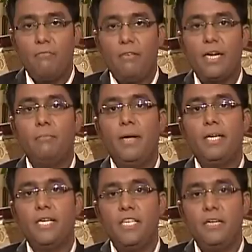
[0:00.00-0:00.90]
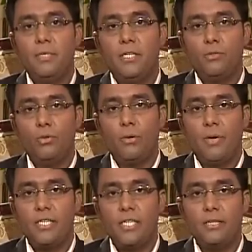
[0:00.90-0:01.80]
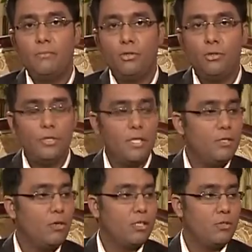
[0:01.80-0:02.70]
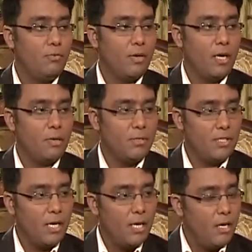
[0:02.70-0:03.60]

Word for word: वेलकम बैक नाजरीन बदस्तूर हमारे साथ मौजूद हैं डॉक्टर जुल्फ़ार मिर्ज़ा